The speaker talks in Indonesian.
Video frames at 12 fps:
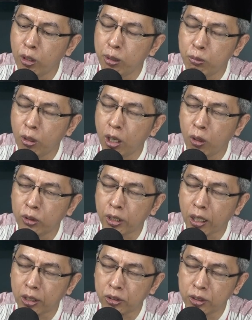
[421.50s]
itu bukan dosa
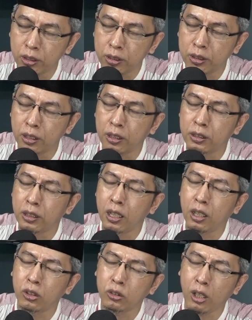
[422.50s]
kecil ya, ketika
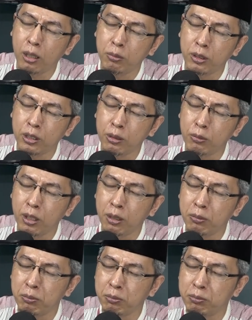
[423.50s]
ada sahabat yang kemudian
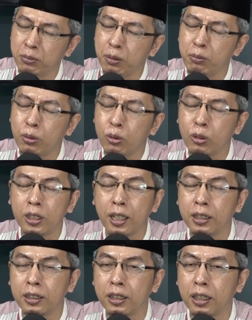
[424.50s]
membunuh
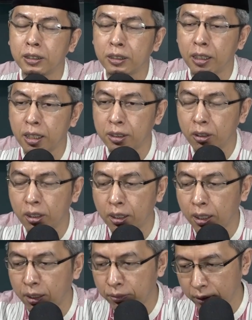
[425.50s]
dengan tidak sengaja orang
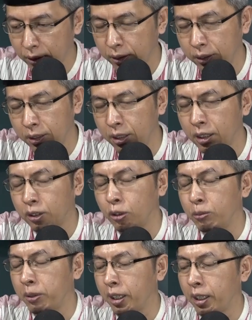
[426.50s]
kafir ya, atau
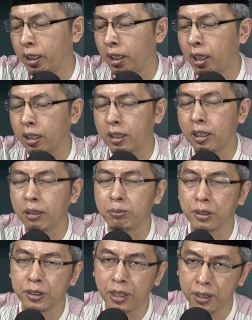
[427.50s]
mereka yang ada di dalam
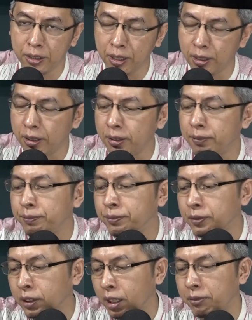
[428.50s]
perjanjian ya,
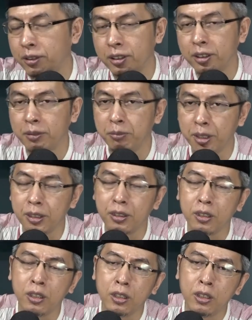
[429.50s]
kafir zimmi
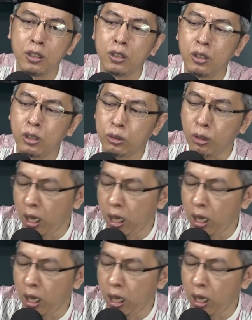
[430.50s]
itu